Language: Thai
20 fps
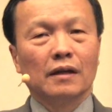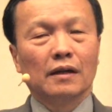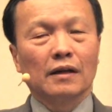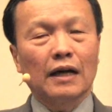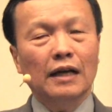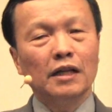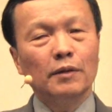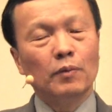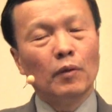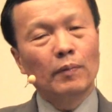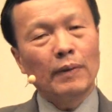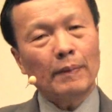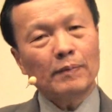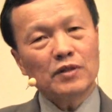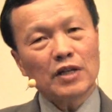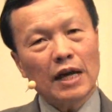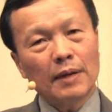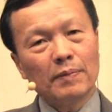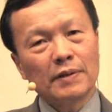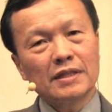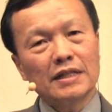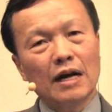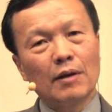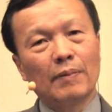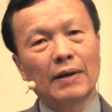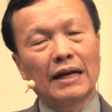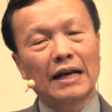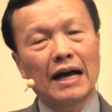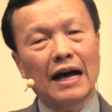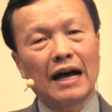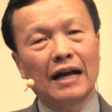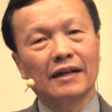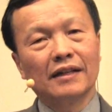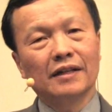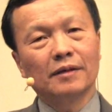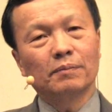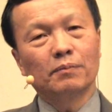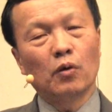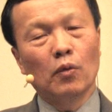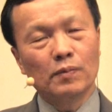การที่ผมรับใช้พระเจ้ามานานเนี่
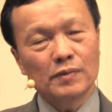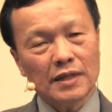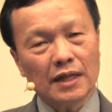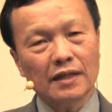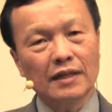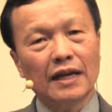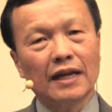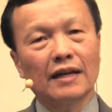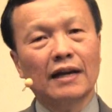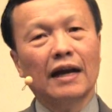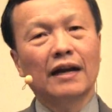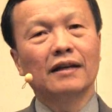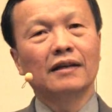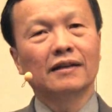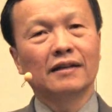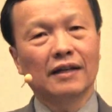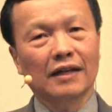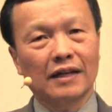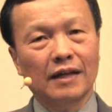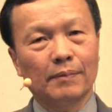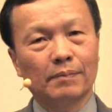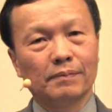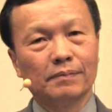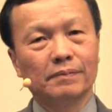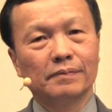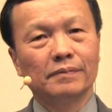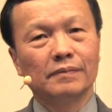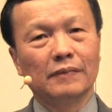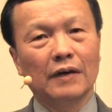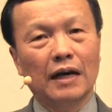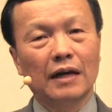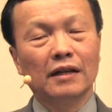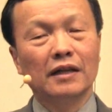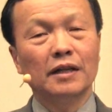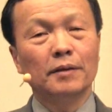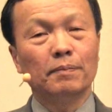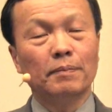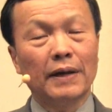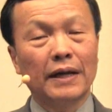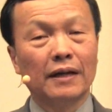ย ผมสังเกตอันหนึ่งนะครับ อัน
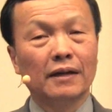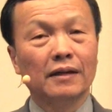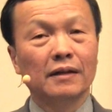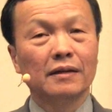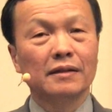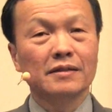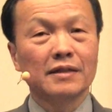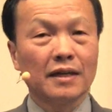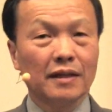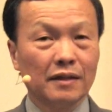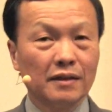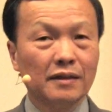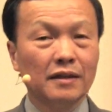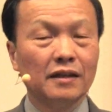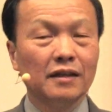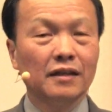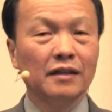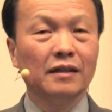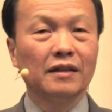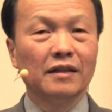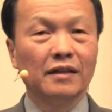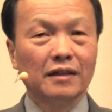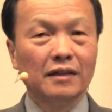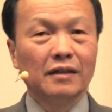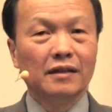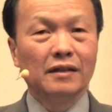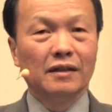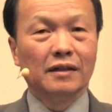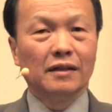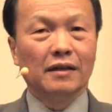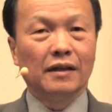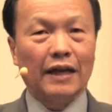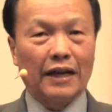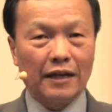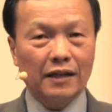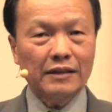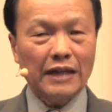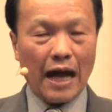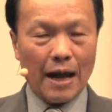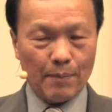นี้เป็นสิ่งที่เห็น
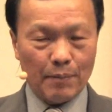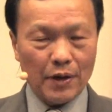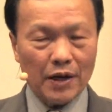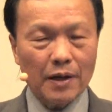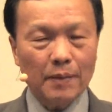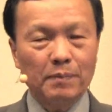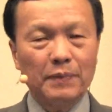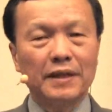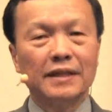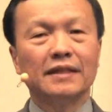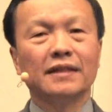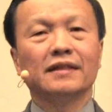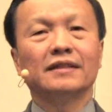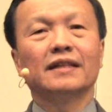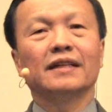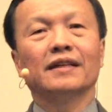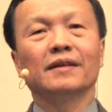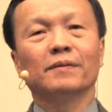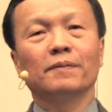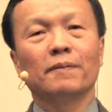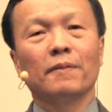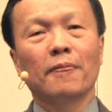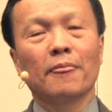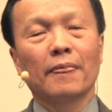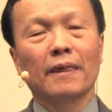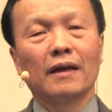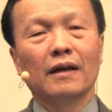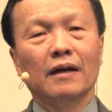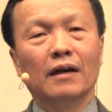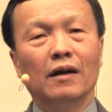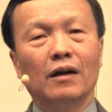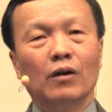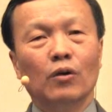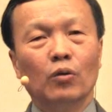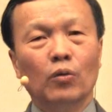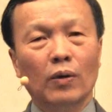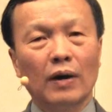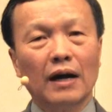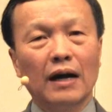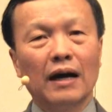ตามพระคัมภีร์จริ
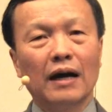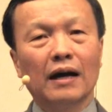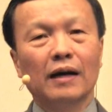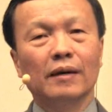งๆ ว่า